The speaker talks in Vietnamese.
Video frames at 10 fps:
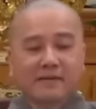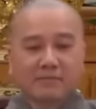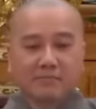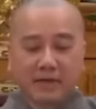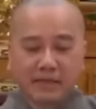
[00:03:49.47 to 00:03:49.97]

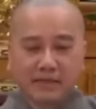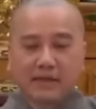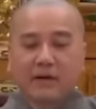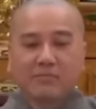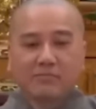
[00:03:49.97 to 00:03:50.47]
mình
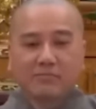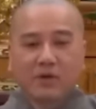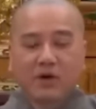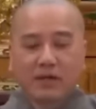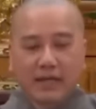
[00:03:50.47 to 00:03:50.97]
không
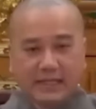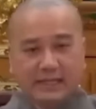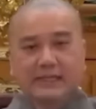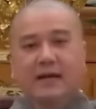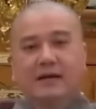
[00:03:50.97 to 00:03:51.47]
có
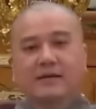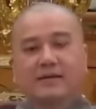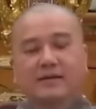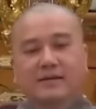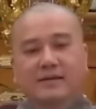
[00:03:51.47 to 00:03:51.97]
nghĩ tới
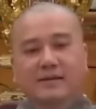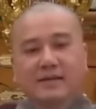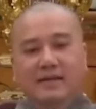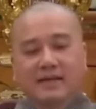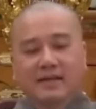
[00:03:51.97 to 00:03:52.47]

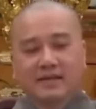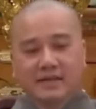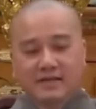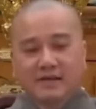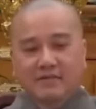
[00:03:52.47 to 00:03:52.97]

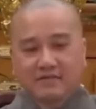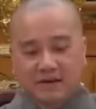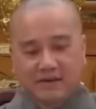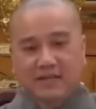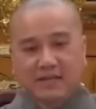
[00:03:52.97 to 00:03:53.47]
những cái
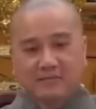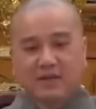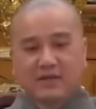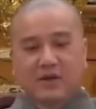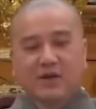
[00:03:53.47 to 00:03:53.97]
vật gì
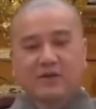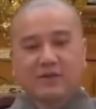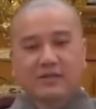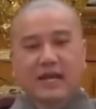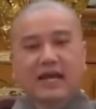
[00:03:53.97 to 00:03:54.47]
mình cho
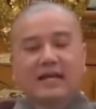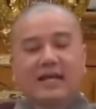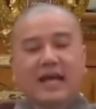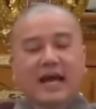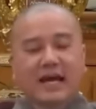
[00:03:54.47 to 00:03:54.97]
người khác
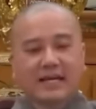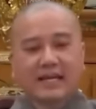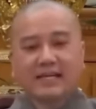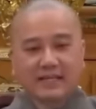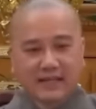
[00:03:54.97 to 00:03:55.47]
là
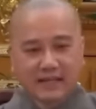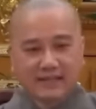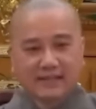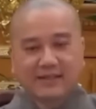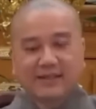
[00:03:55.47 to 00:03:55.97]
cái gì hết
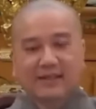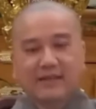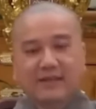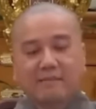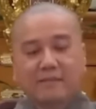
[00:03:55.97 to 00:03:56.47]

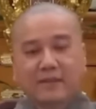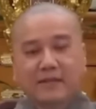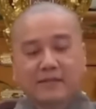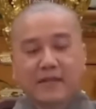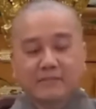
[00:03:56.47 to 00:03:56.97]

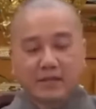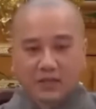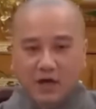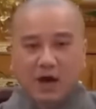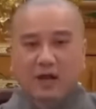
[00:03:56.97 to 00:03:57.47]
khi mình
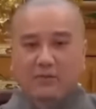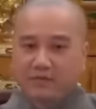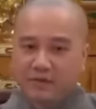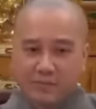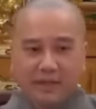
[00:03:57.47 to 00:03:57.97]
cho là mình
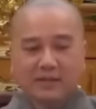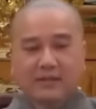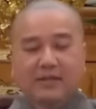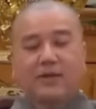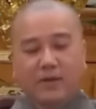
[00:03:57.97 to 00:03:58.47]
phải biết
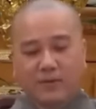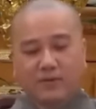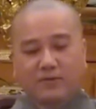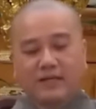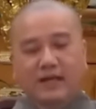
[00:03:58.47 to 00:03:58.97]
thí dụ
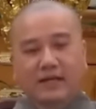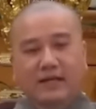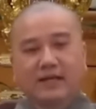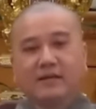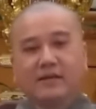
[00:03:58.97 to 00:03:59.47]
bây giờ
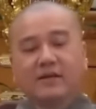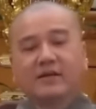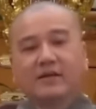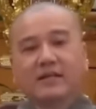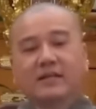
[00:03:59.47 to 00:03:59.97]
cái người đó
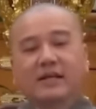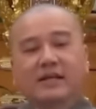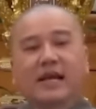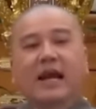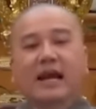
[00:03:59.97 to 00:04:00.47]
người ta cần
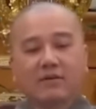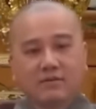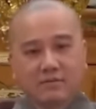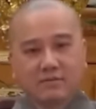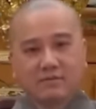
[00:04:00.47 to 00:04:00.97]
cái áo
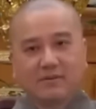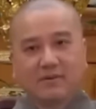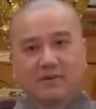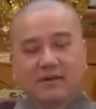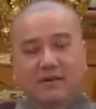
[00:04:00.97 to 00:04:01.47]

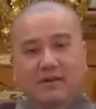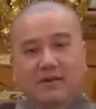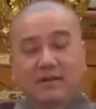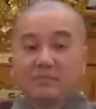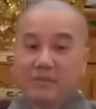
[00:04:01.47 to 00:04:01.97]

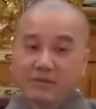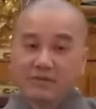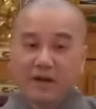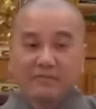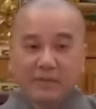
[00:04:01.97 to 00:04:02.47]
thì mình
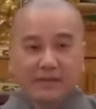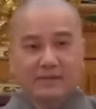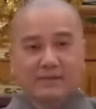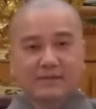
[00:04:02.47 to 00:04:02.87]
phải biết